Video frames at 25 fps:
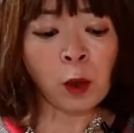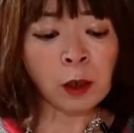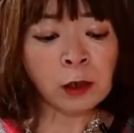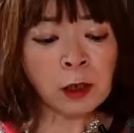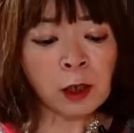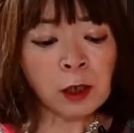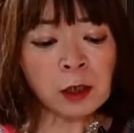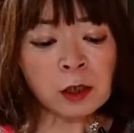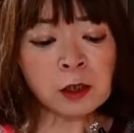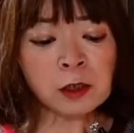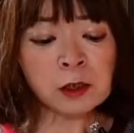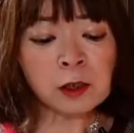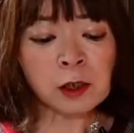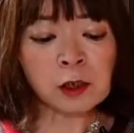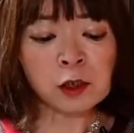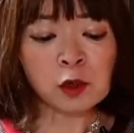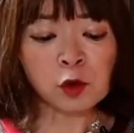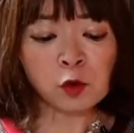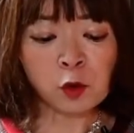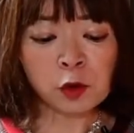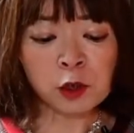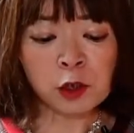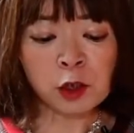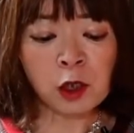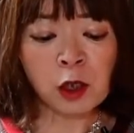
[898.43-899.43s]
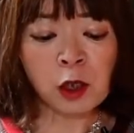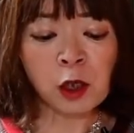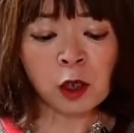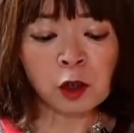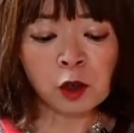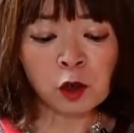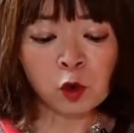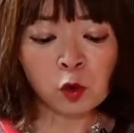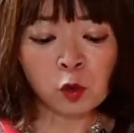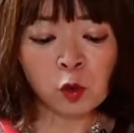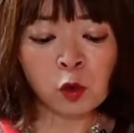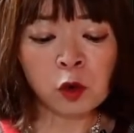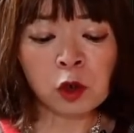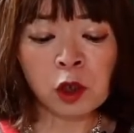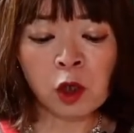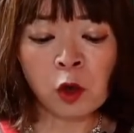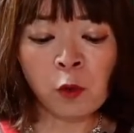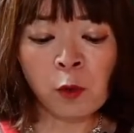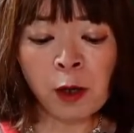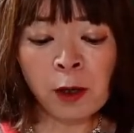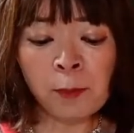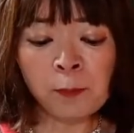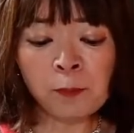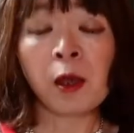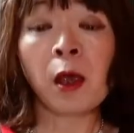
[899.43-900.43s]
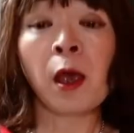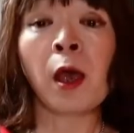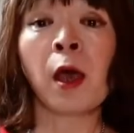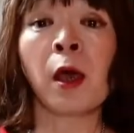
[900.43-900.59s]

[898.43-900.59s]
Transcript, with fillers: 私たちの社会にとっては